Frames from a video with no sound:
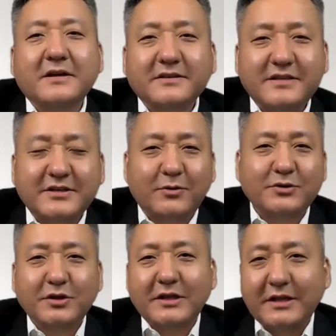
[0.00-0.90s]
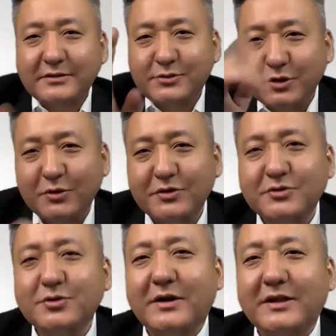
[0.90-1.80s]
谢谢。我觉得您最后
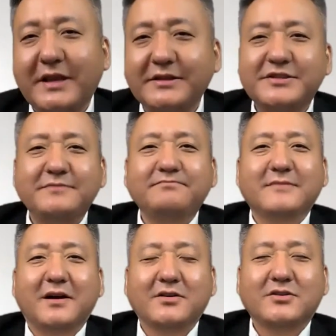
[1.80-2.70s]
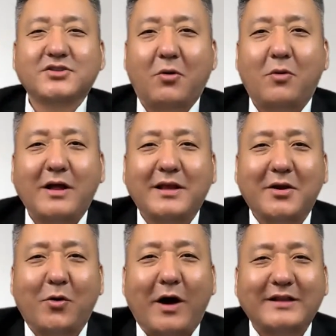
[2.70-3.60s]
一句话点睛啊，找话的一
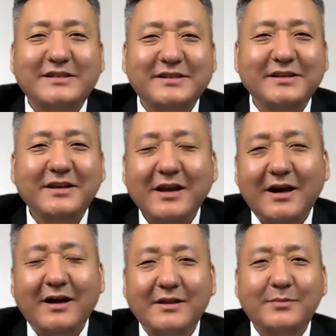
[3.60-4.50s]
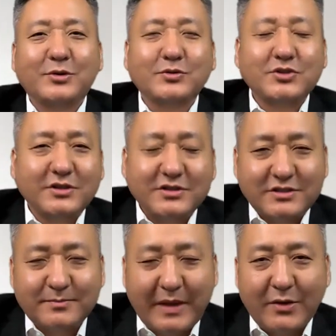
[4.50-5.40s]
个话题啊，那么同时呢，
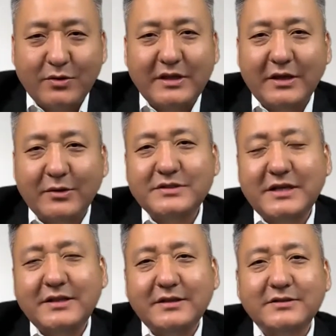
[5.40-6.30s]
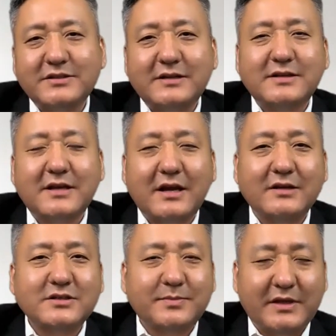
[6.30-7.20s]
日美国呢也会坚定的站在
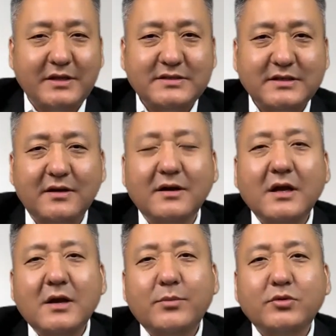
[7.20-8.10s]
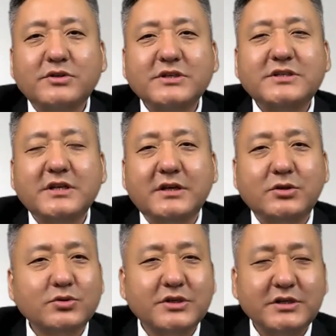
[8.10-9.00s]
日本一侧。不过这些呢，
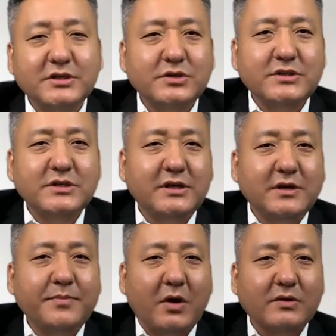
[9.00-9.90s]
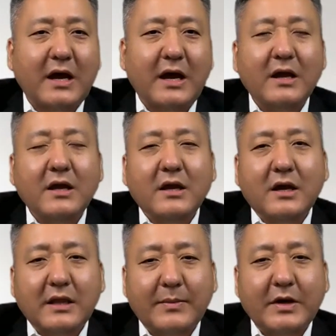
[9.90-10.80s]
都是一个最新的一个表态。
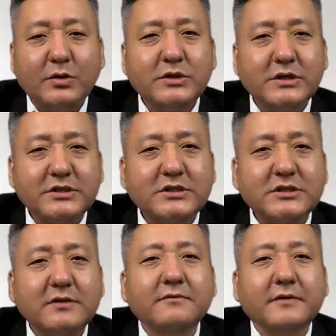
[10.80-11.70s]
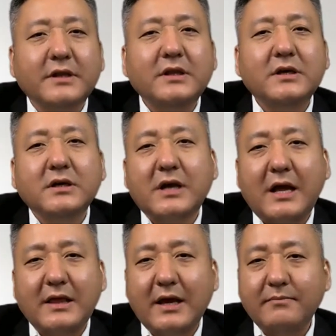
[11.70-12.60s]
那么很多人是认为呢，
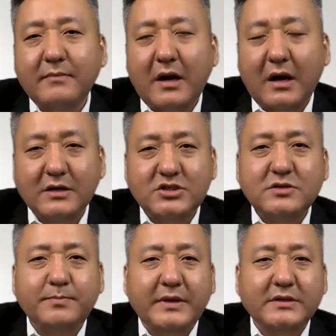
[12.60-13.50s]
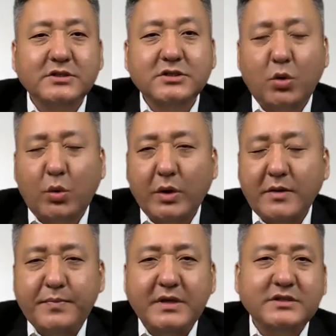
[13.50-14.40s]
看来啊，日本是回
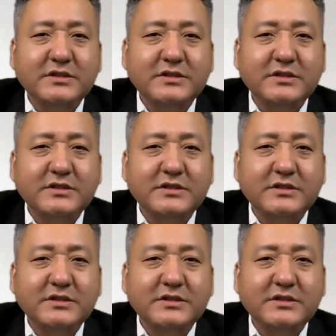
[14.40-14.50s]
避